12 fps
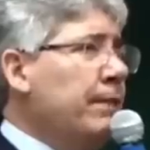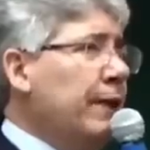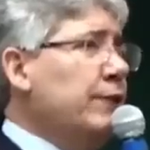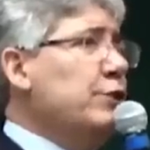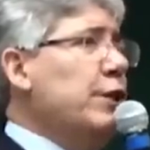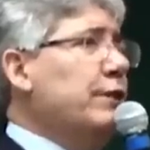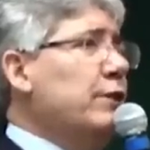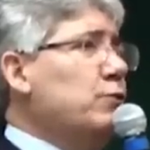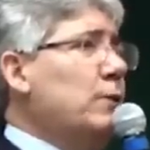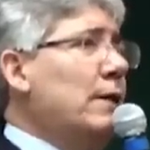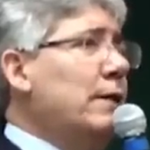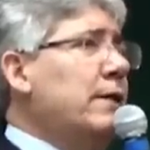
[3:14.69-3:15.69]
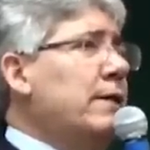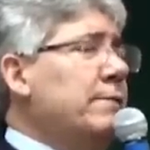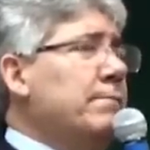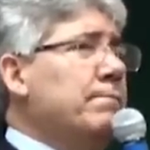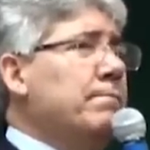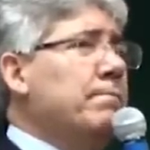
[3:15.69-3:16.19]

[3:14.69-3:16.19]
tangendo a sua lira.